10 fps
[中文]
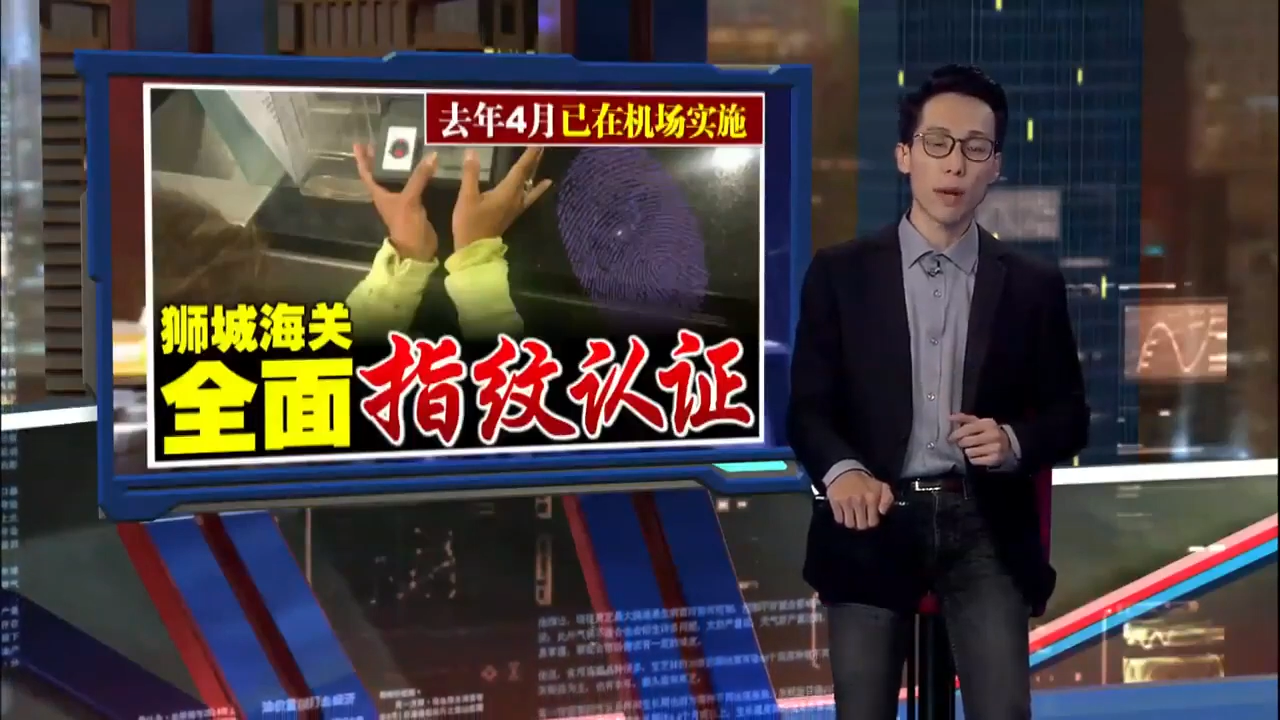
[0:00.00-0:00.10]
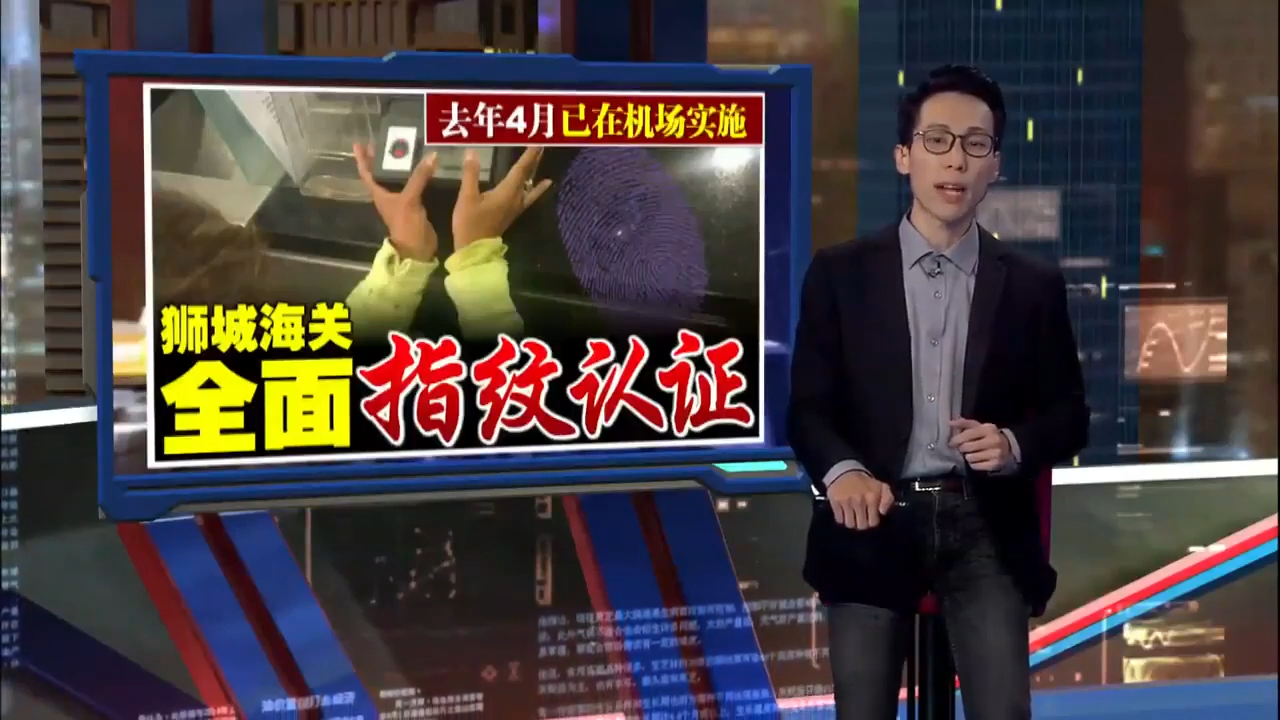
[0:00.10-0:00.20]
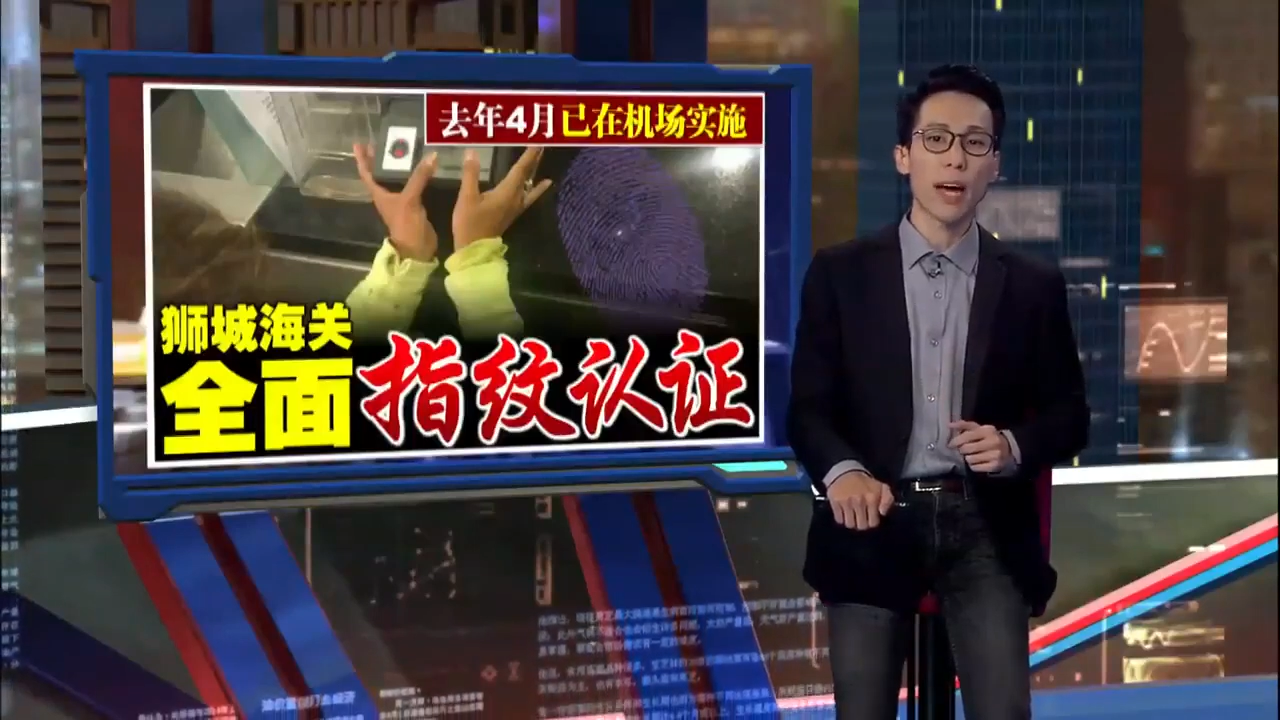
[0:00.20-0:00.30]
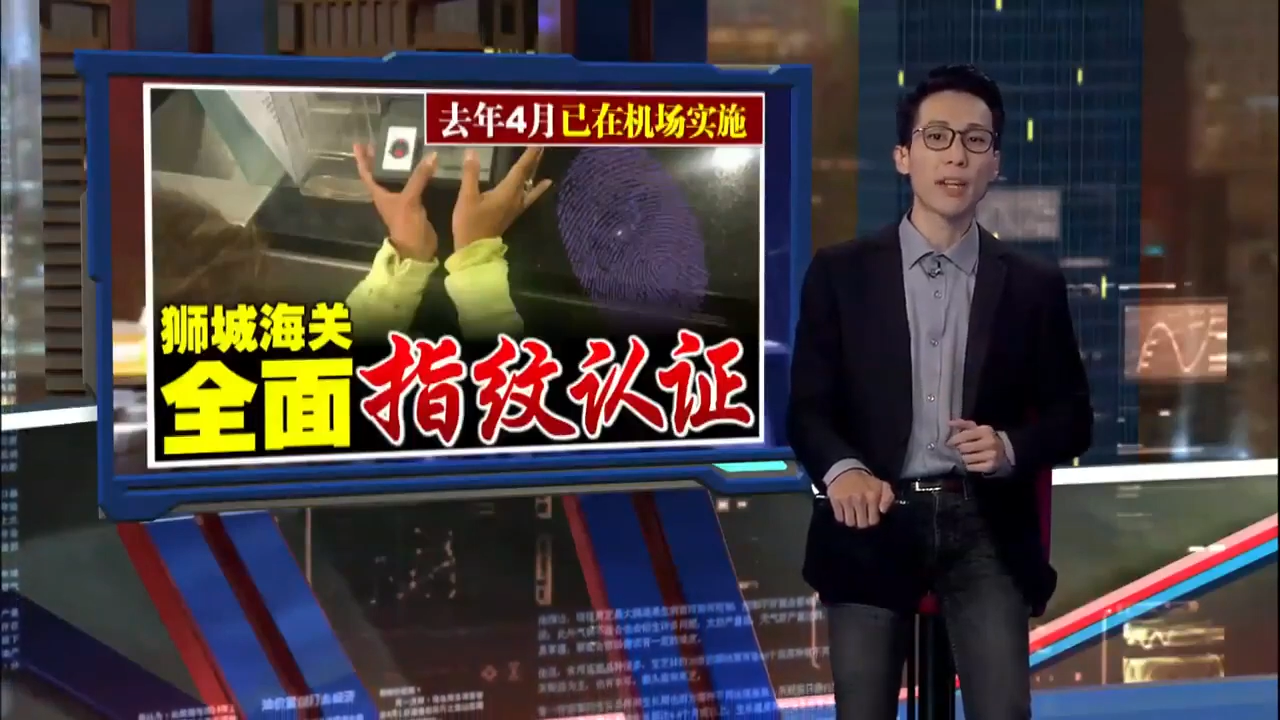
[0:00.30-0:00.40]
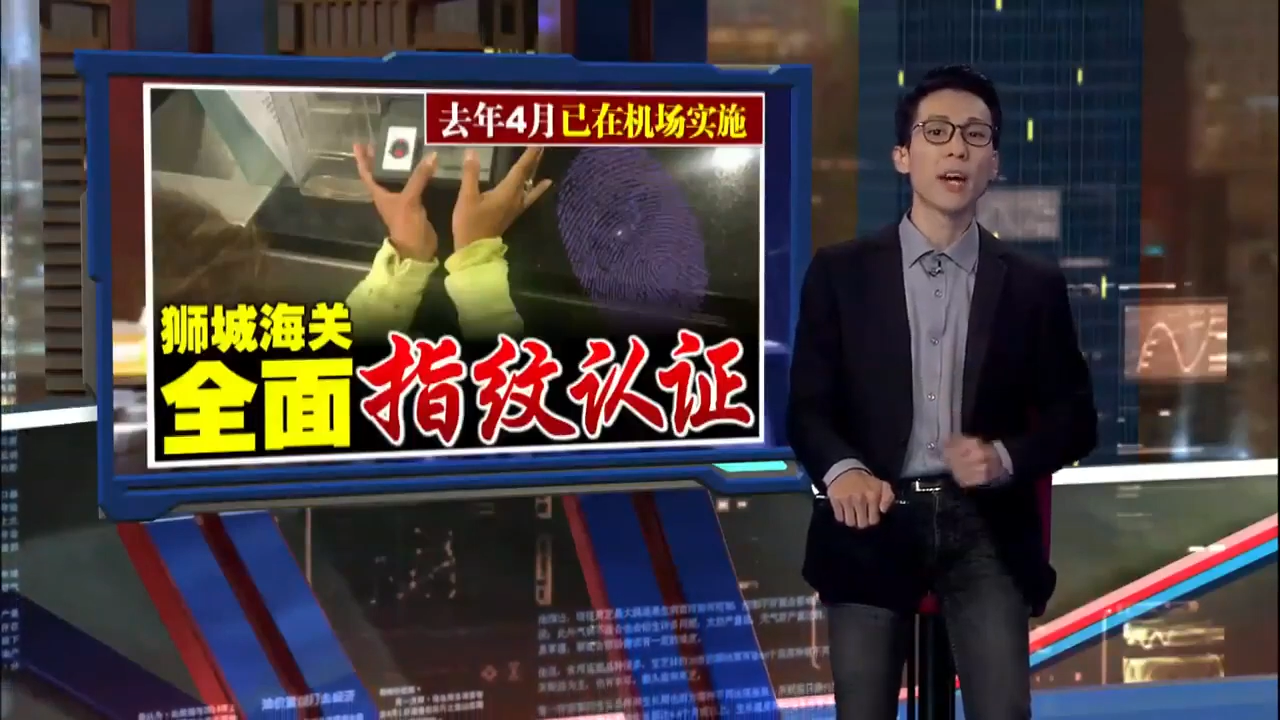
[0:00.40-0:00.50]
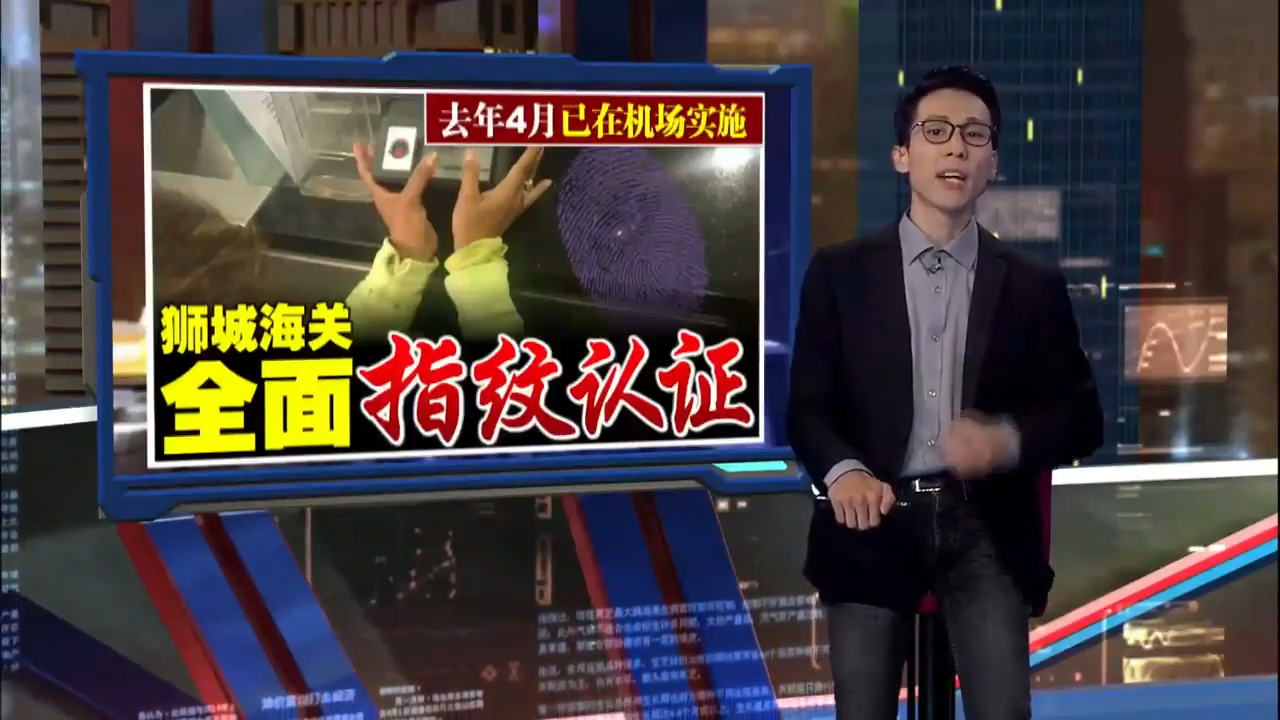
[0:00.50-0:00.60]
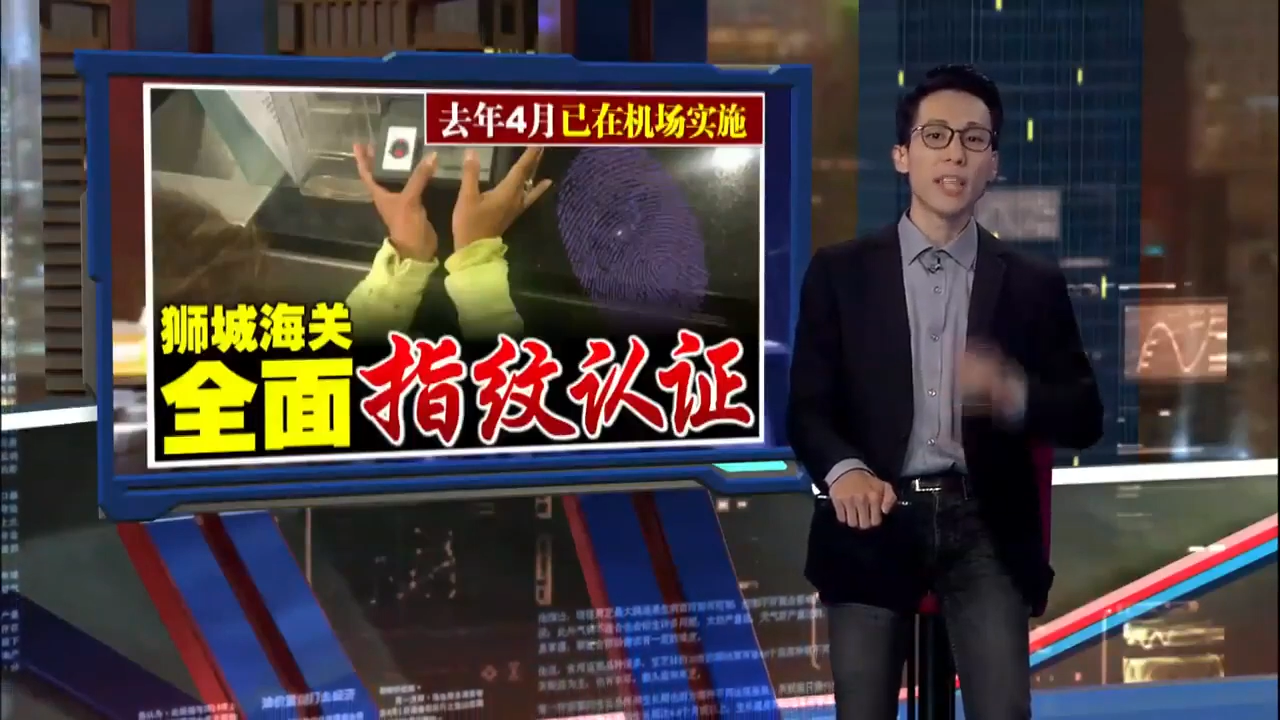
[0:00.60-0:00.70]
关台呢，